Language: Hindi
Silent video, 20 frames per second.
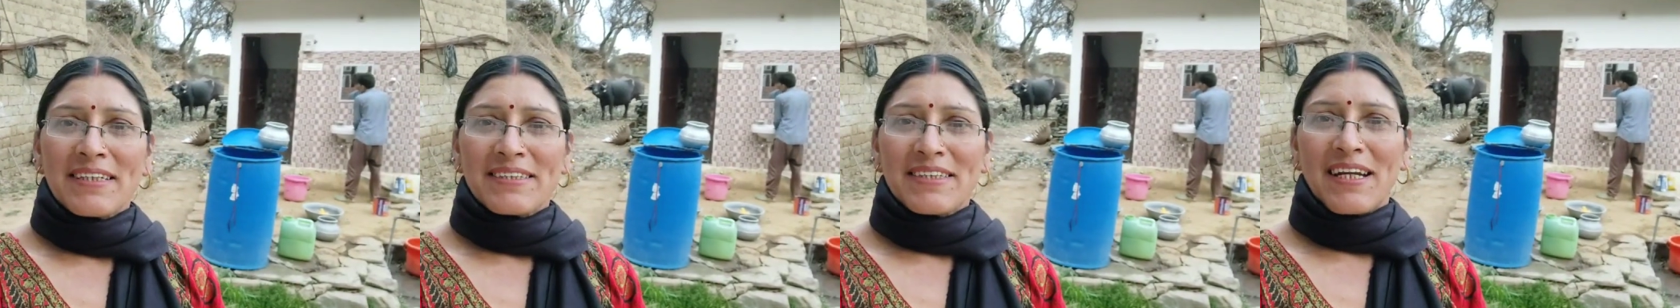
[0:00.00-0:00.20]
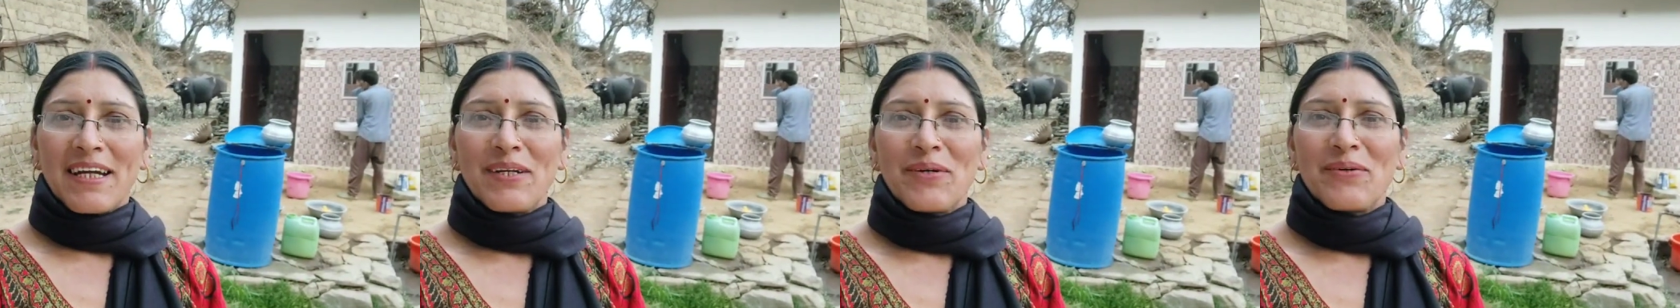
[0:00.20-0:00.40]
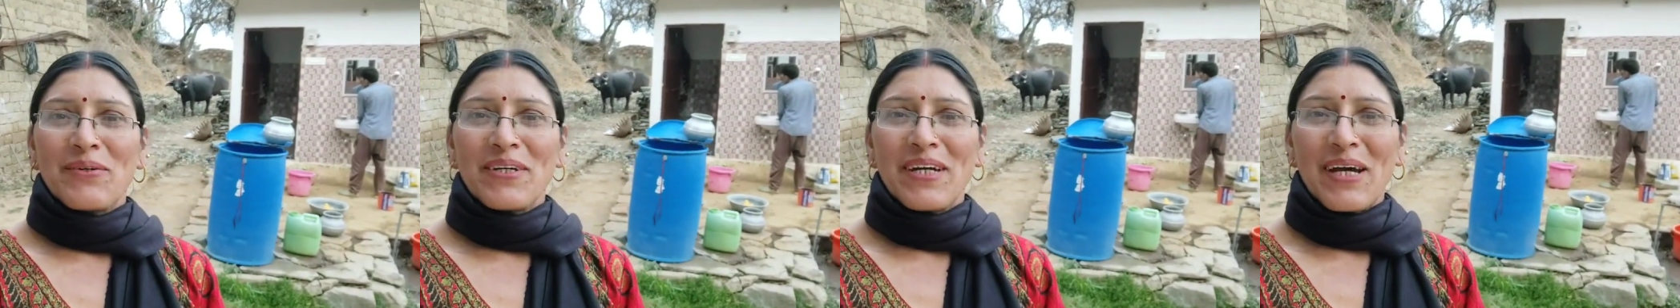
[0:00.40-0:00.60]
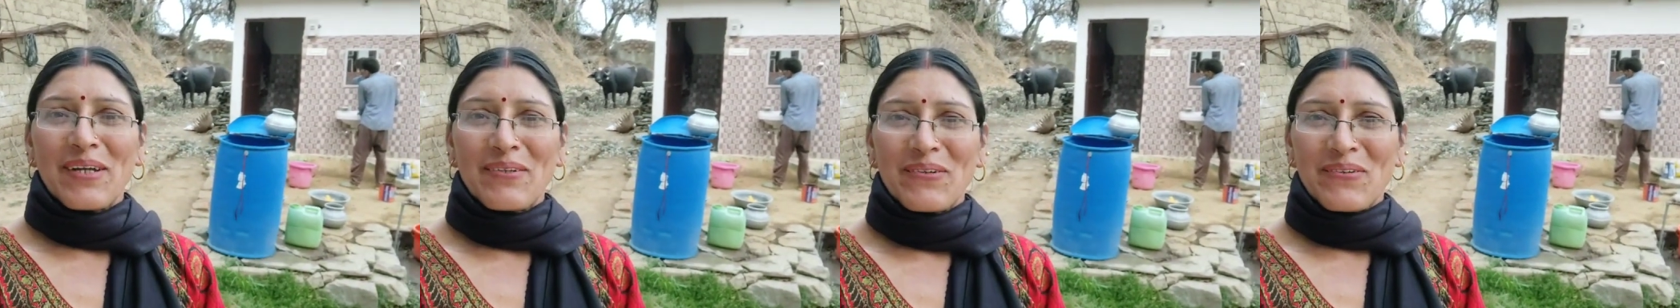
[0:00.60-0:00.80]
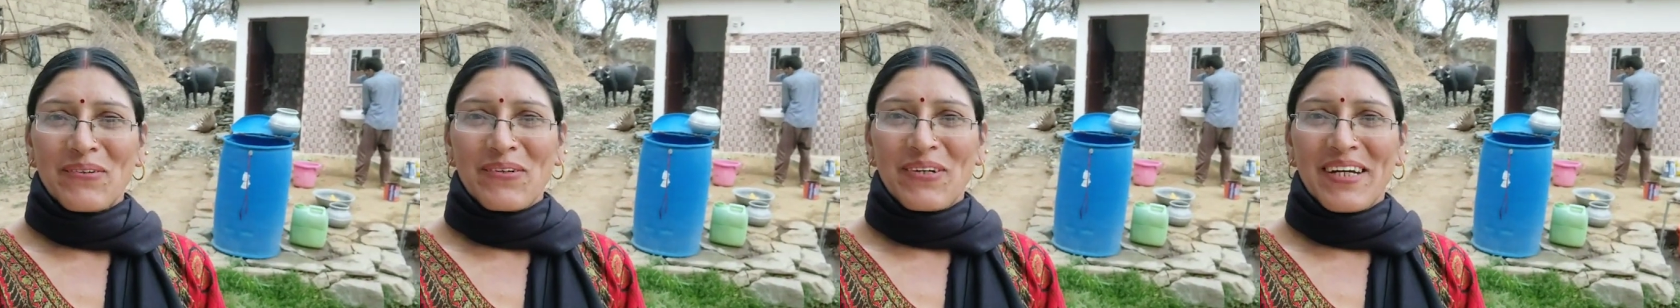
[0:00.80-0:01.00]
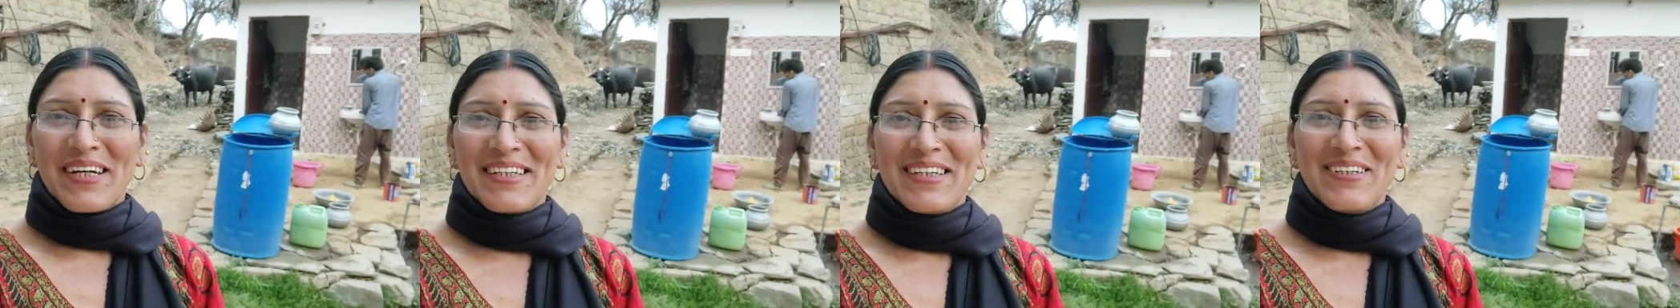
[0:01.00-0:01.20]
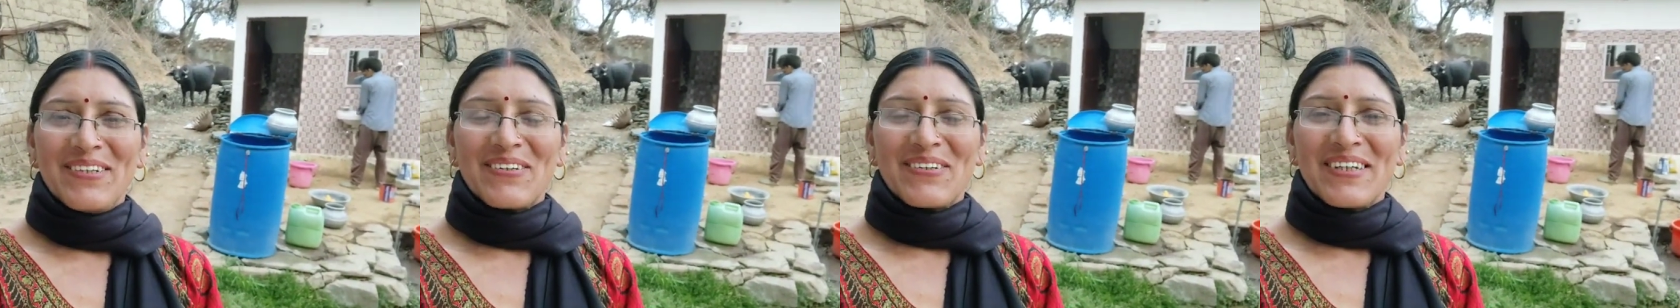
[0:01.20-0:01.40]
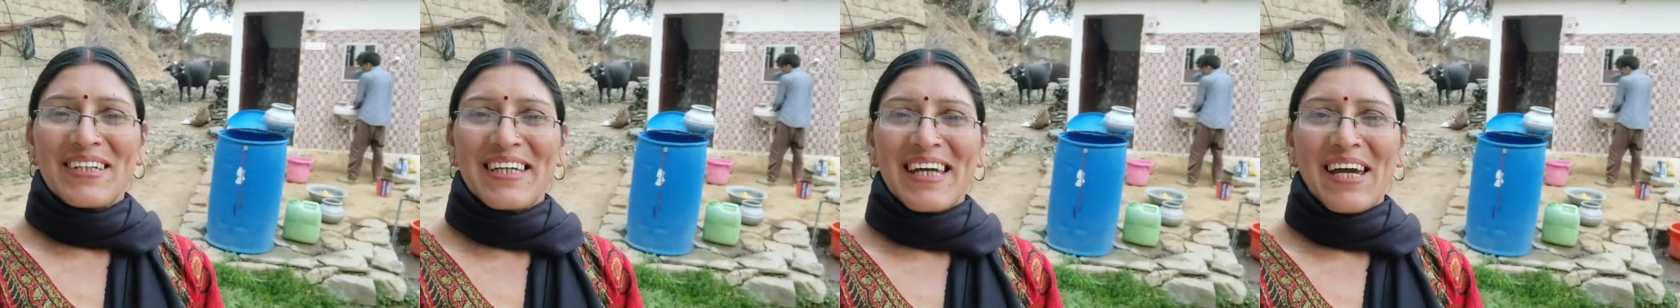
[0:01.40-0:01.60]
एक्स्ट्रा ड्यूटी है तो थोड़े ही
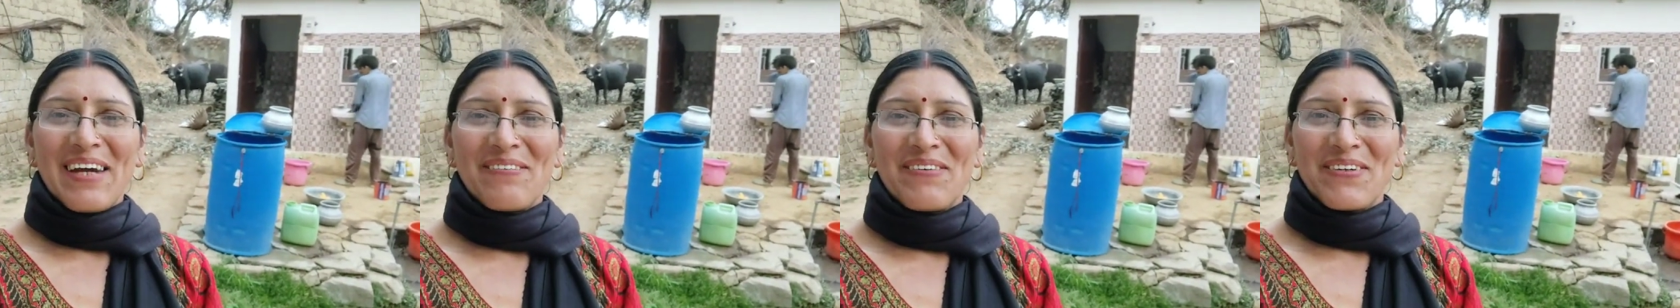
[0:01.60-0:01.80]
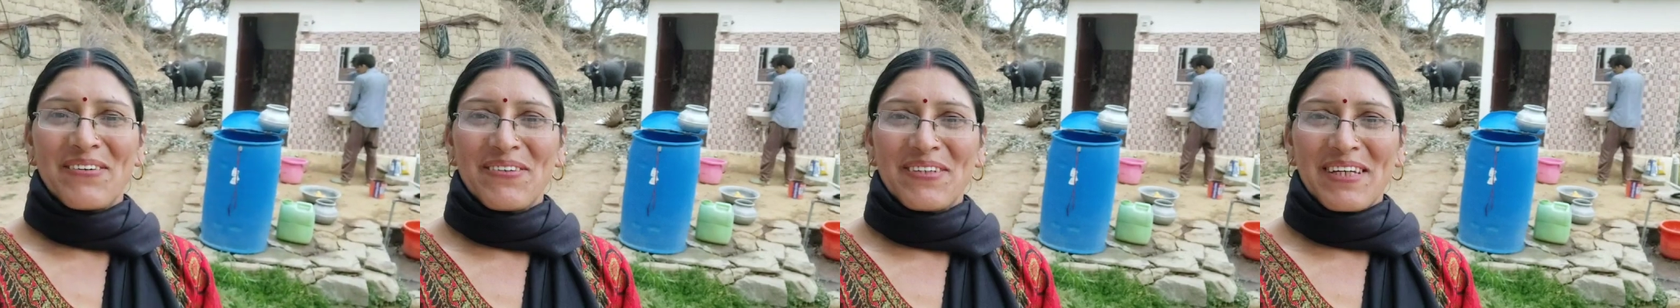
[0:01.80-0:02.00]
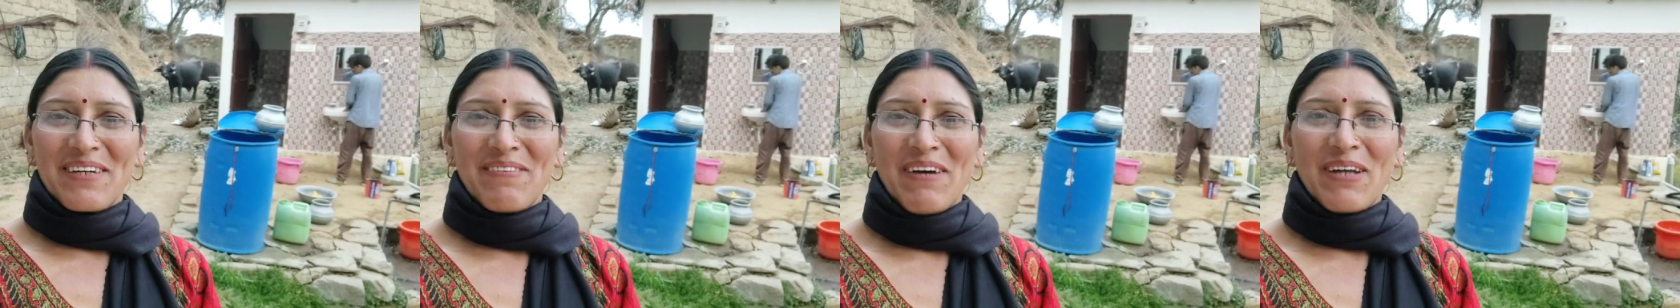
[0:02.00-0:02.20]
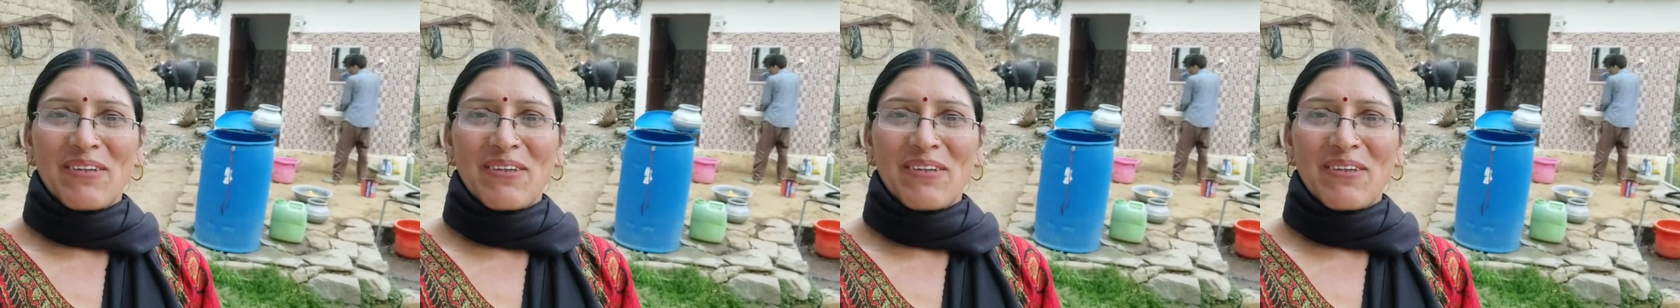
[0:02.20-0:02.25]
दिनों की है फिर उसके